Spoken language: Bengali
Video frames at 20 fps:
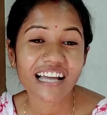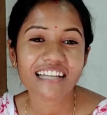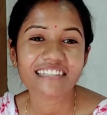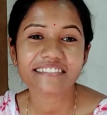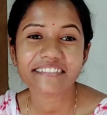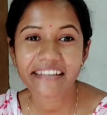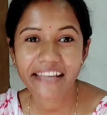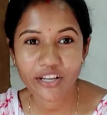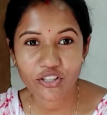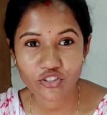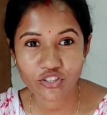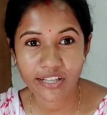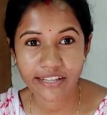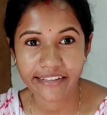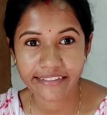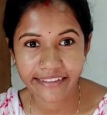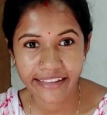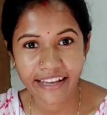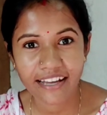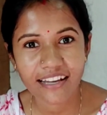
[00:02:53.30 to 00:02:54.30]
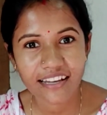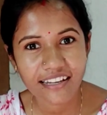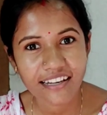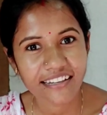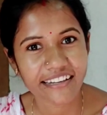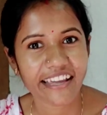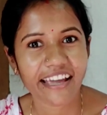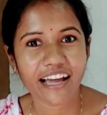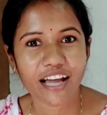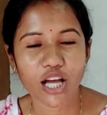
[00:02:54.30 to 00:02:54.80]
না শ্রেয়া ঘোষাল নেহা
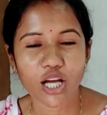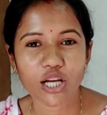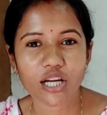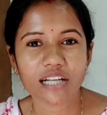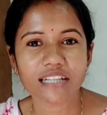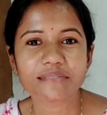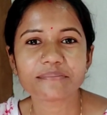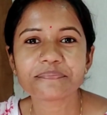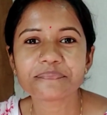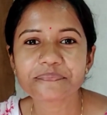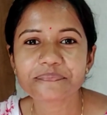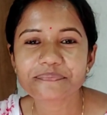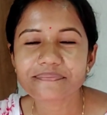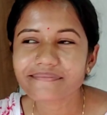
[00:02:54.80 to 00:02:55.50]
কাক্কার নেহা কাকার